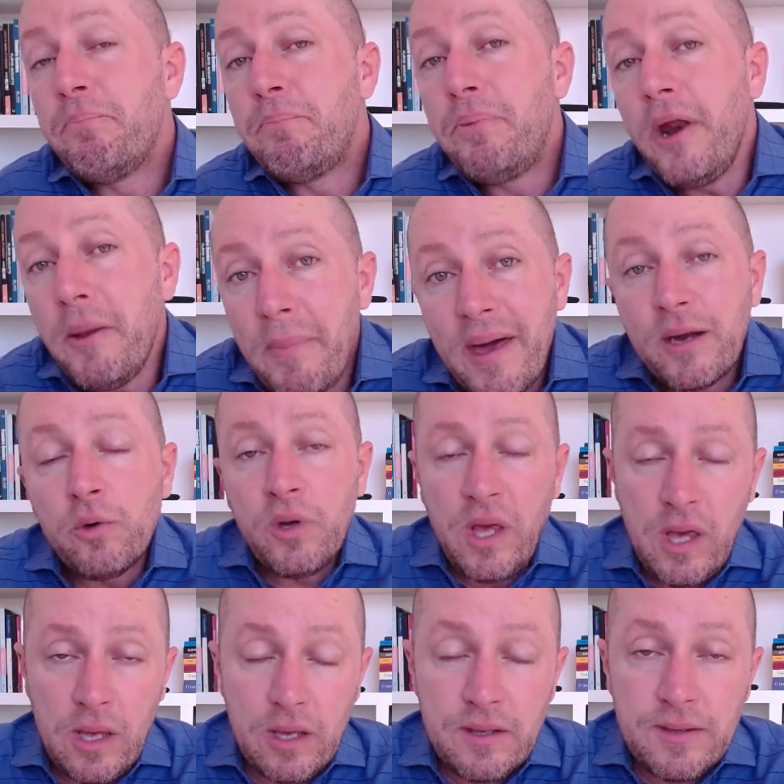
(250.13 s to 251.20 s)
Primeiro
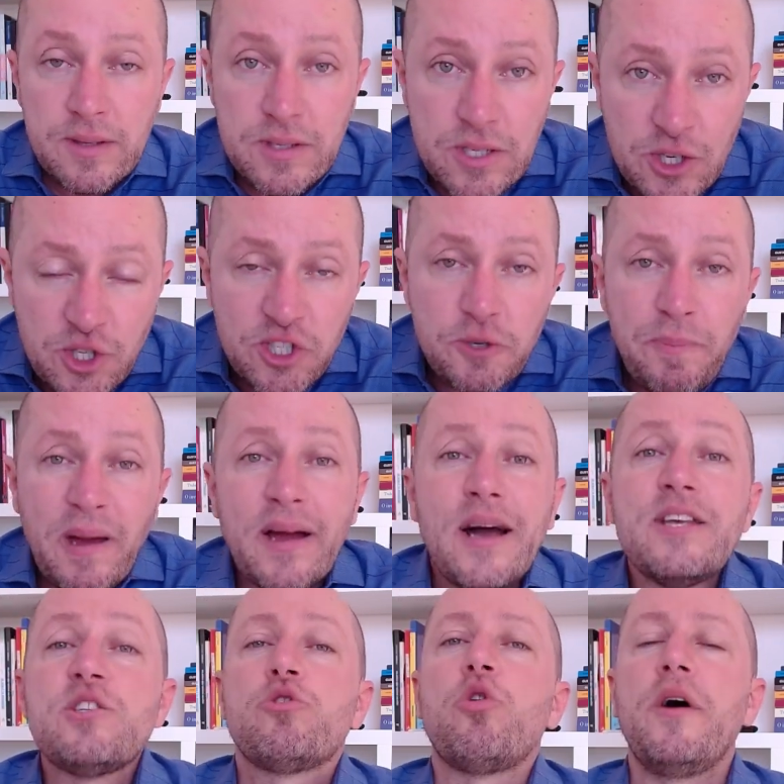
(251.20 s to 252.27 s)
que, se a gente pegar
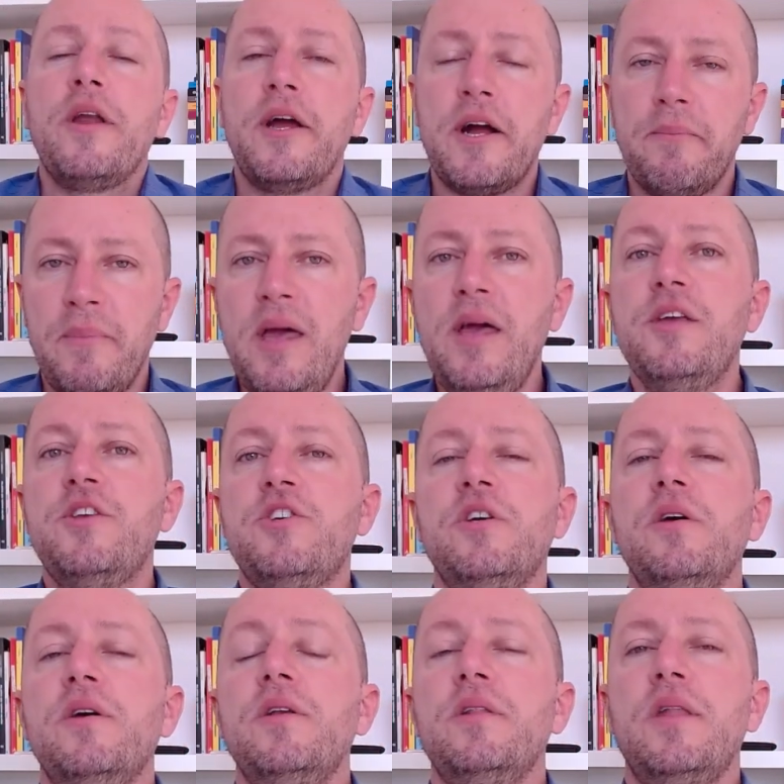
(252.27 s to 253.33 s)

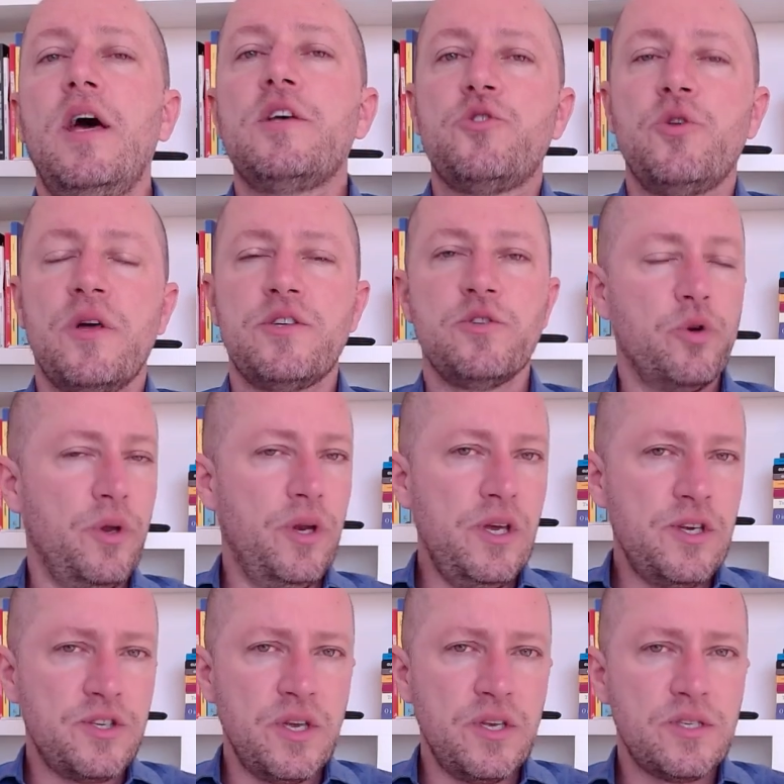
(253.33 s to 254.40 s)
historicamente, né, as nossas
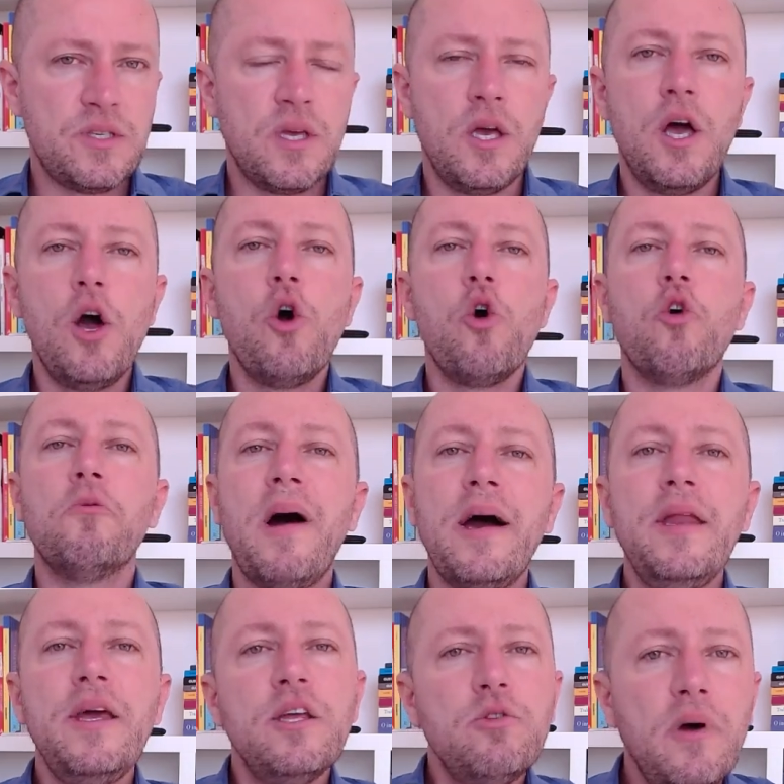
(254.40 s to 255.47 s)
origens, o
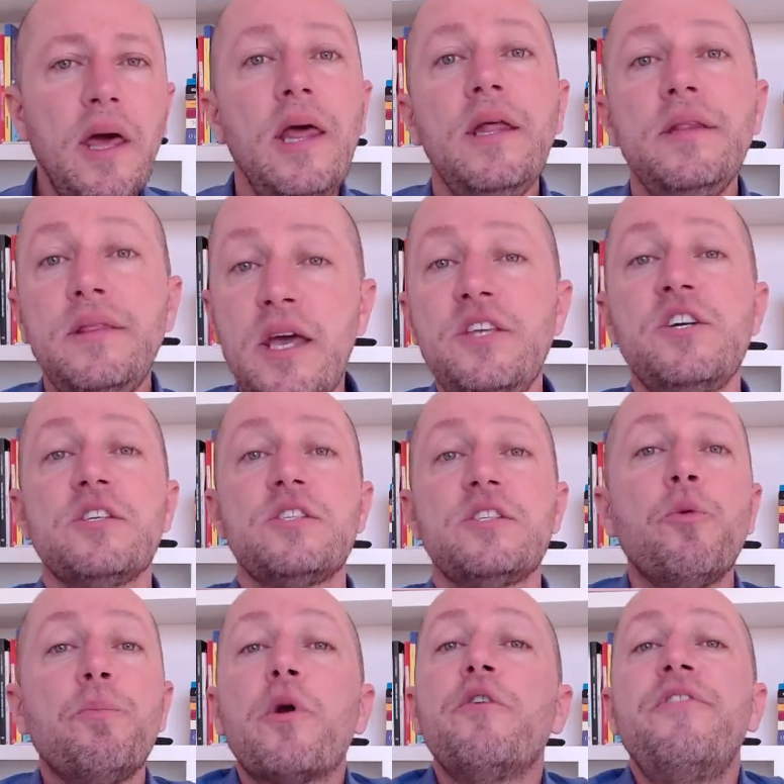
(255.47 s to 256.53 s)
marido ele tende a ser
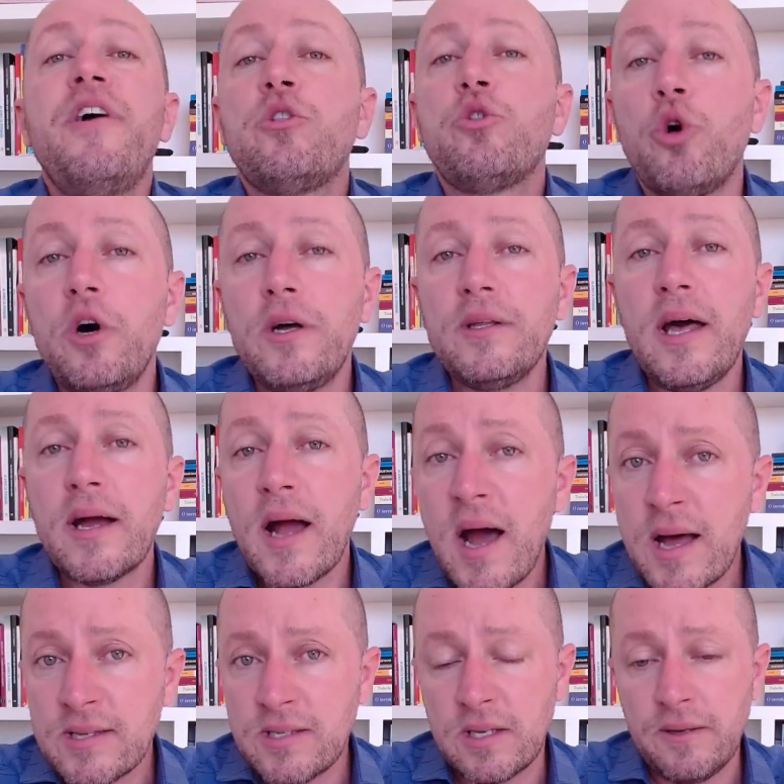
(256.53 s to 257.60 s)
o provedor da
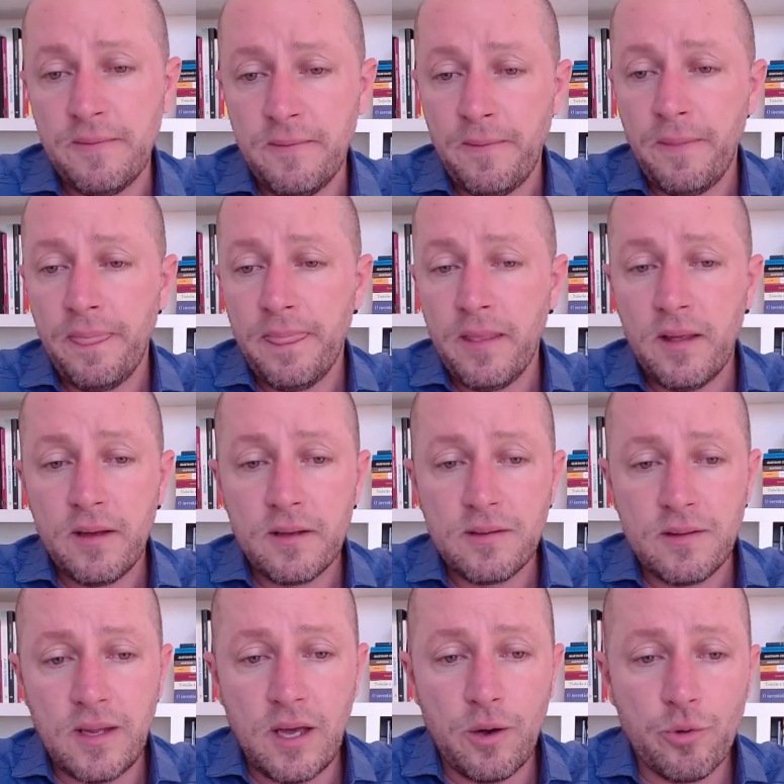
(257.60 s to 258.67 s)
casa,
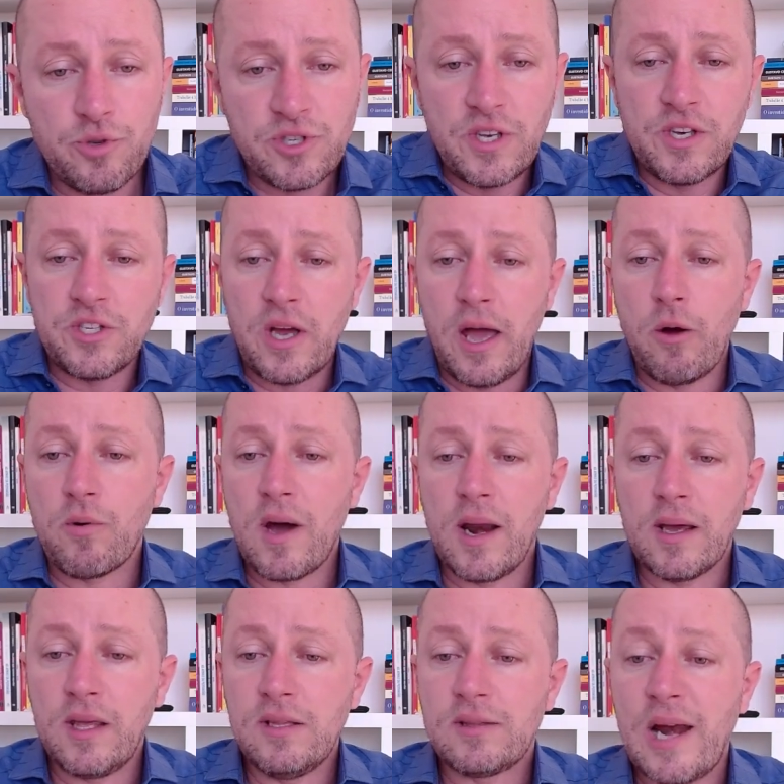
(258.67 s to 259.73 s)
né? Ou seja, é o cara
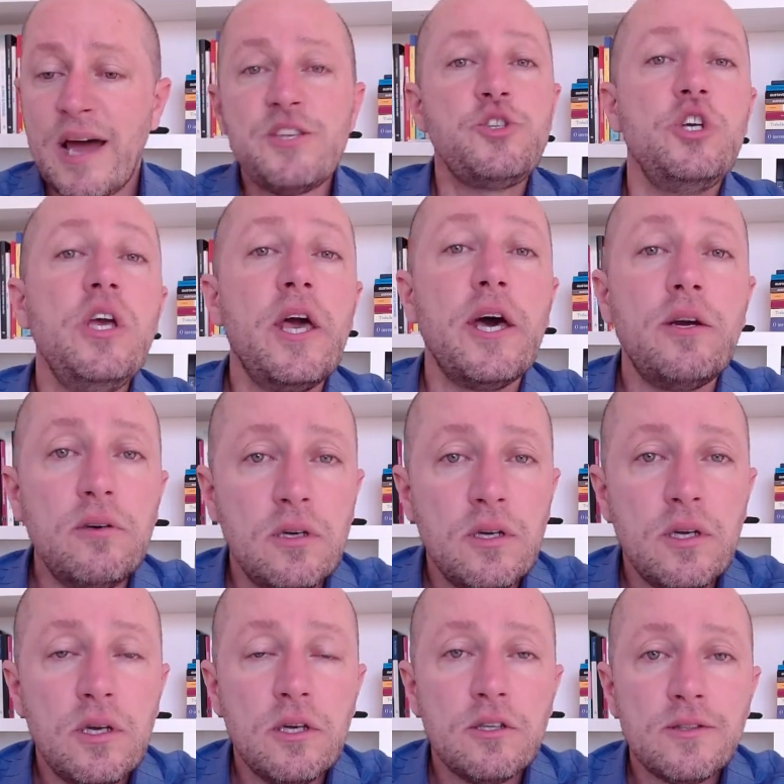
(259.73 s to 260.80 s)
que traz dinheiro,
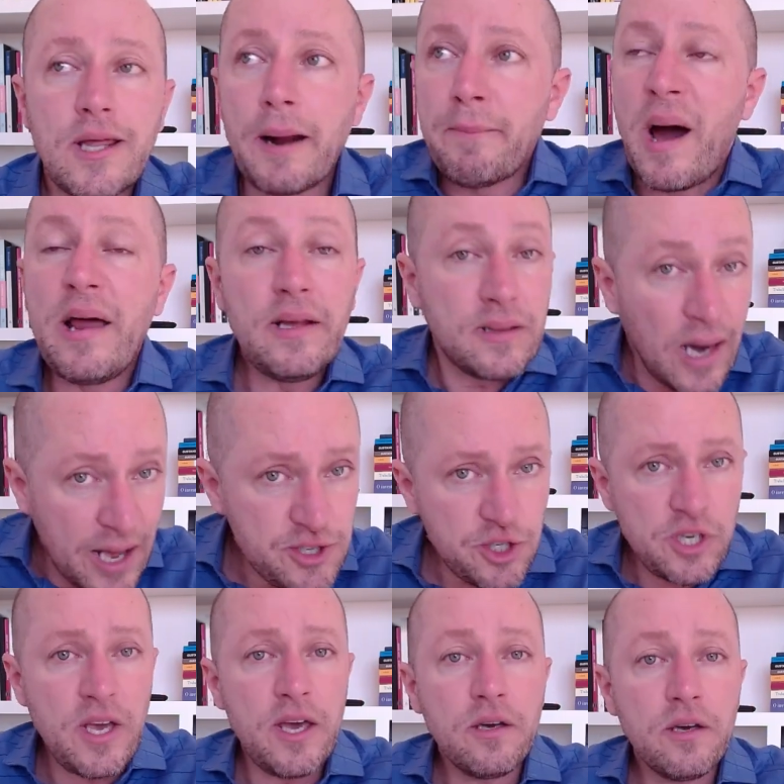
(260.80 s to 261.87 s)
trabalha e traz
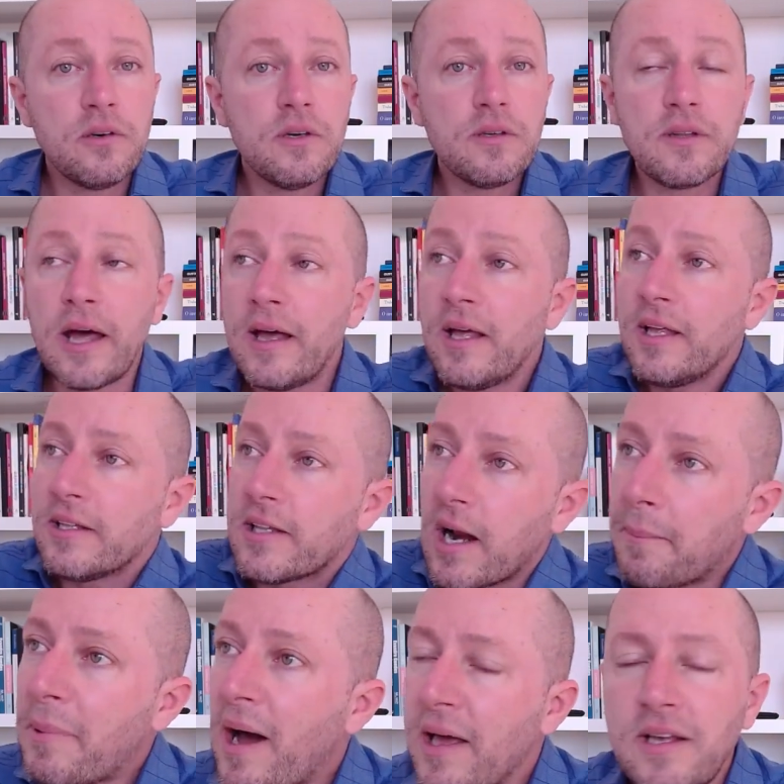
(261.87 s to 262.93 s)
dinheiro, né?
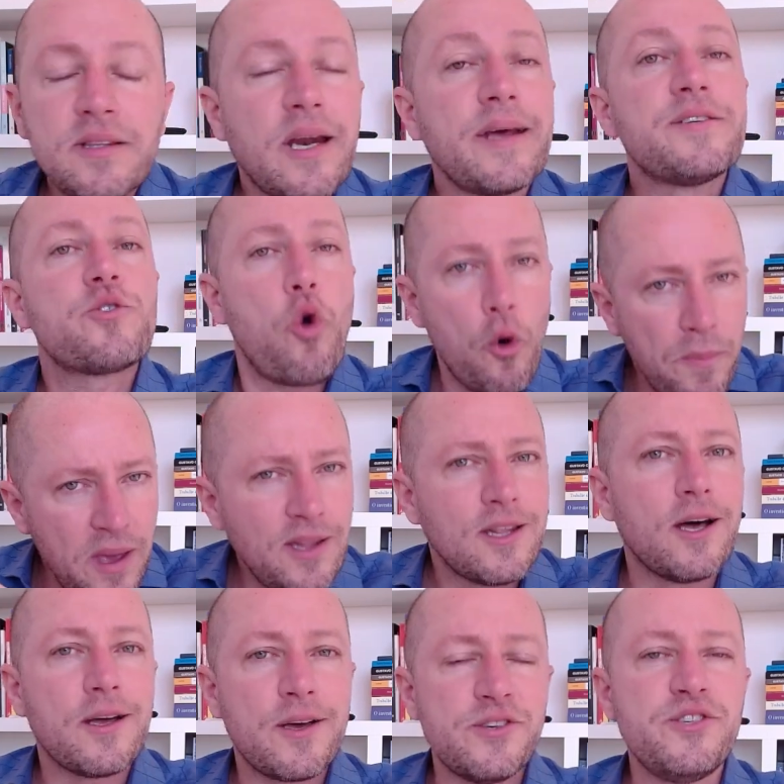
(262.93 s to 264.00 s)
trabalho e traz
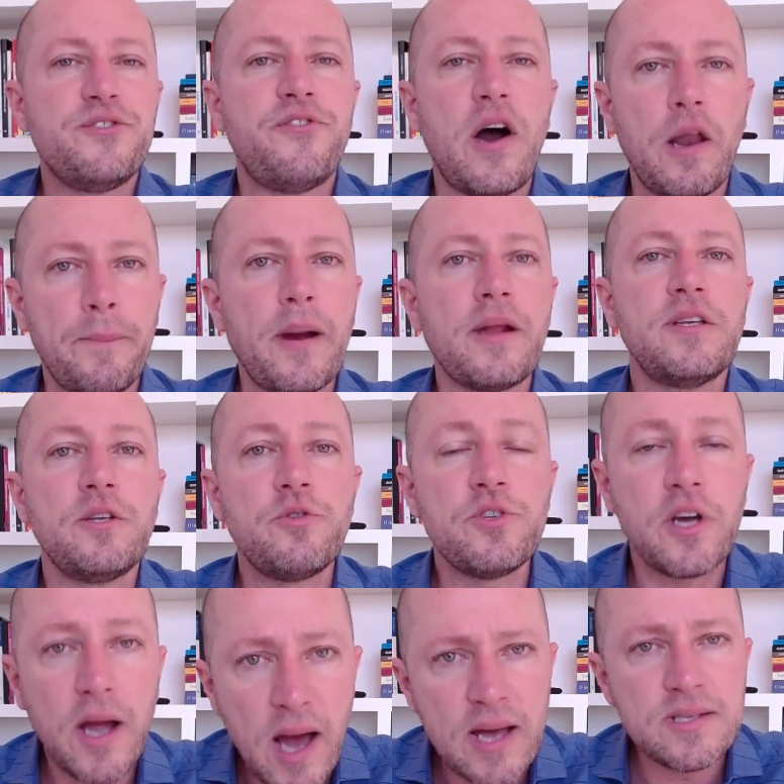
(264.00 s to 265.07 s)
comida, que a gente fala, para dentro de
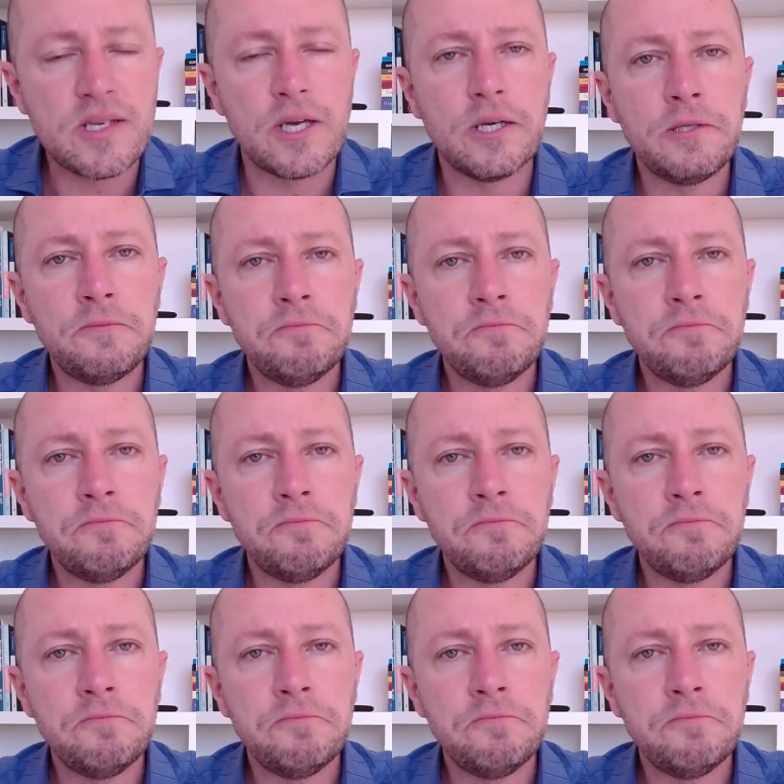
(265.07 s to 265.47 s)
casa.